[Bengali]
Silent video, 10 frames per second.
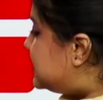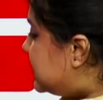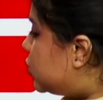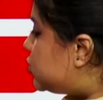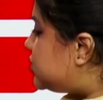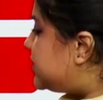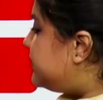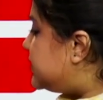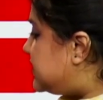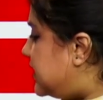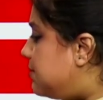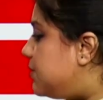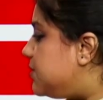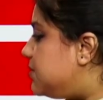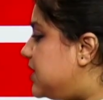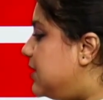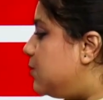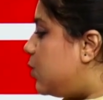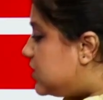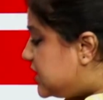সি হচ্ছে ফতেমা বিবি
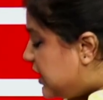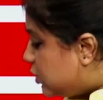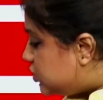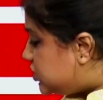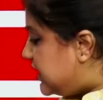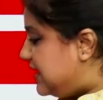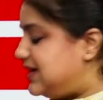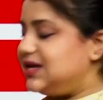এবং ডি হচ্ছে